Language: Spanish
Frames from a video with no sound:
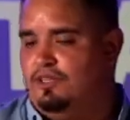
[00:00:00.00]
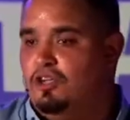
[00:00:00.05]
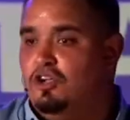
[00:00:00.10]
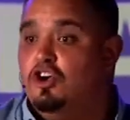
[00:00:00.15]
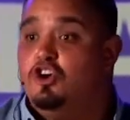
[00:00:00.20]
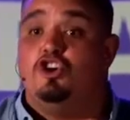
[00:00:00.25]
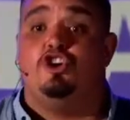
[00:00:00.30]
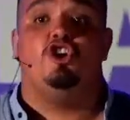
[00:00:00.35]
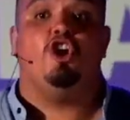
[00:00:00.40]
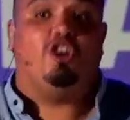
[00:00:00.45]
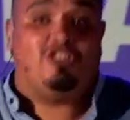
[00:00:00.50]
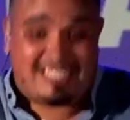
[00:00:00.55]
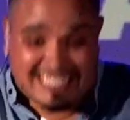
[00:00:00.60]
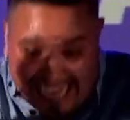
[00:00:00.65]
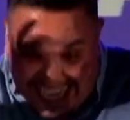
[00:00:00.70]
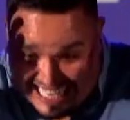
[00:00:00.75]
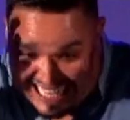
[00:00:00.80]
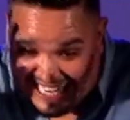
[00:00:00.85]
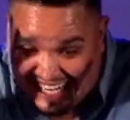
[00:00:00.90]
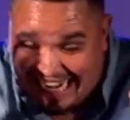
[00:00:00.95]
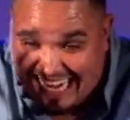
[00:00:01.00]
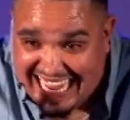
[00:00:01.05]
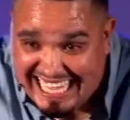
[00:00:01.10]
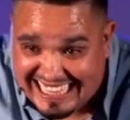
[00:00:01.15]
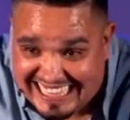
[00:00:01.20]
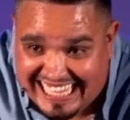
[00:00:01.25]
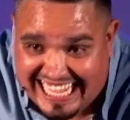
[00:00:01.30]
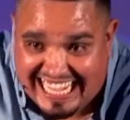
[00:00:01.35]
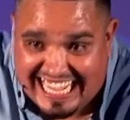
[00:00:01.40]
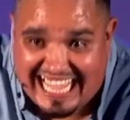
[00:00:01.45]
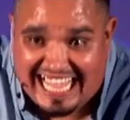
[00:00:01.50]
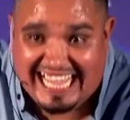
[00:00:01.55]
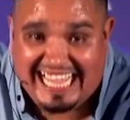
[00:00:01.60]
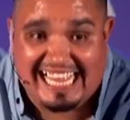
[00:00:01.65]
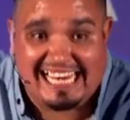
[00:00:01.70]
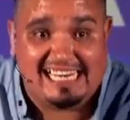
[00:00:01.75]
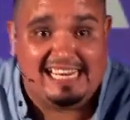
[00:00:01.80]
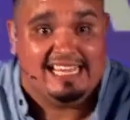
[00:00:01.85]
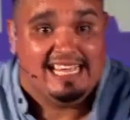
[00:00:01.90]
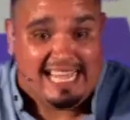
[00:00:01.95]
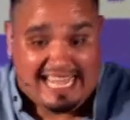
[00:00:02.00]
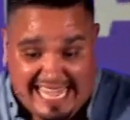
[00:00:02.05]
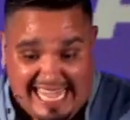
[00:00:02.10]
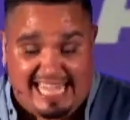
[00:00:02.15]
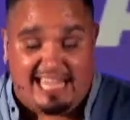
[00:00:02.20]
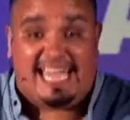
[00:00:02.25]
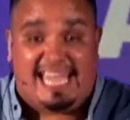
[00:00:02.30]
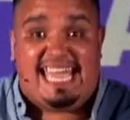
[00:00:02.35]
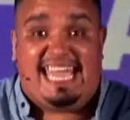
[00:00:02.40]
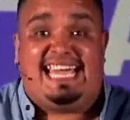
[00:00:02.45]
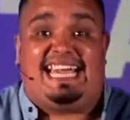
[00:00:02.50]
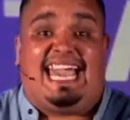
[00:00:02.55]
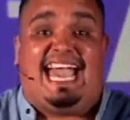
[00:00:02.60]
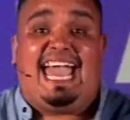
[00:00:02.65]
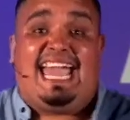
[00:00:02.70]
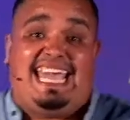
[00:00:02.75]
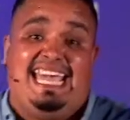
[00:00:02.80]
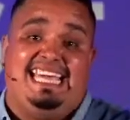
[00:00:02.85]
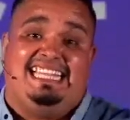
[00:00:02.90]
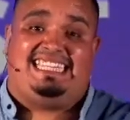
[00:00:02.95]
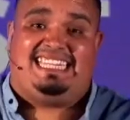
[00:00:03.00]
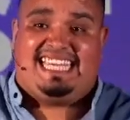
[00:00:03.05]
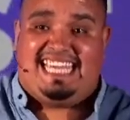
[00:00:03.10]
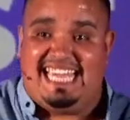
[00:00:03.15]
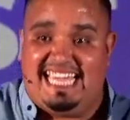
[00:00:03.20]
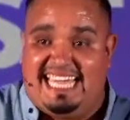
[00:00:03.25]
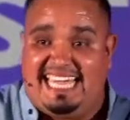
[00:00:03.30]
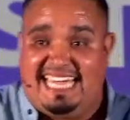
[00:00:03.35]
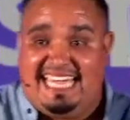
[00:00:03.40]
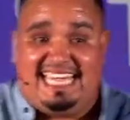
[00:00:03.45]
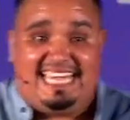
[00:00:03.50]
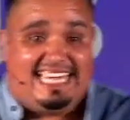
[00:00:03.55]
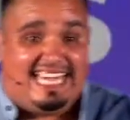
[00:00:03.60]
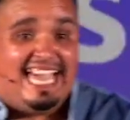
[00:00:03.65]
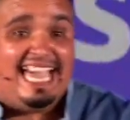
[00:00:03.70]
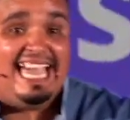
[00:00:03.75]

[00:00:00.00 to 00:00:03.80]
No se rinden a Él. ¿Y, qué? Y, qué?